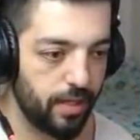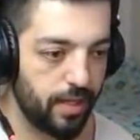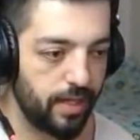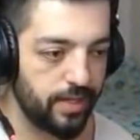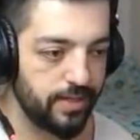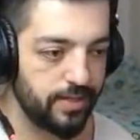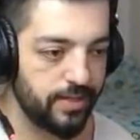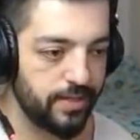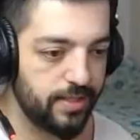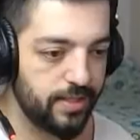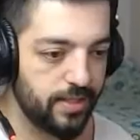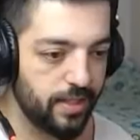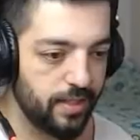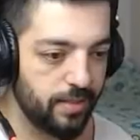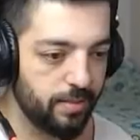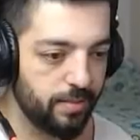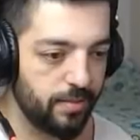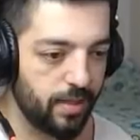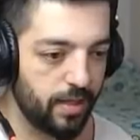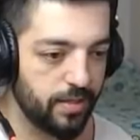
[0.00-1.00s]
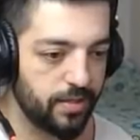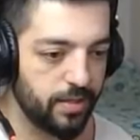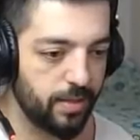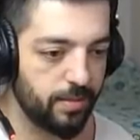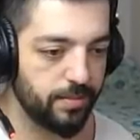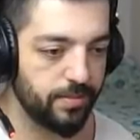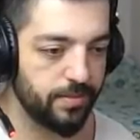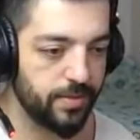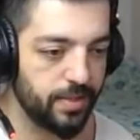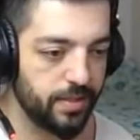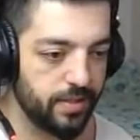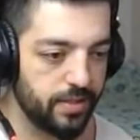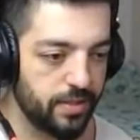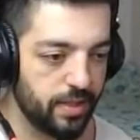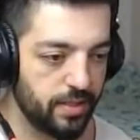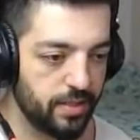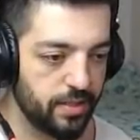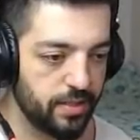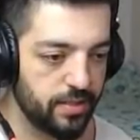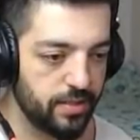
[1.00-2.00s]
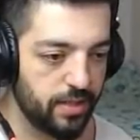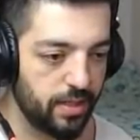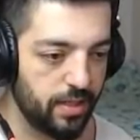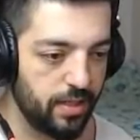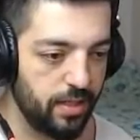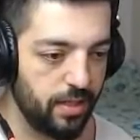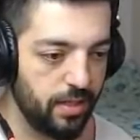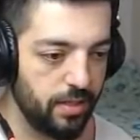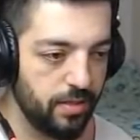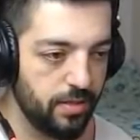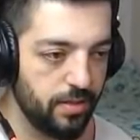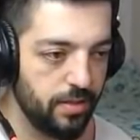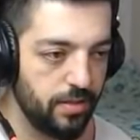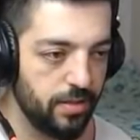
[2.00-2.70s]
Hadi canım. Adam taşın arkasında hala.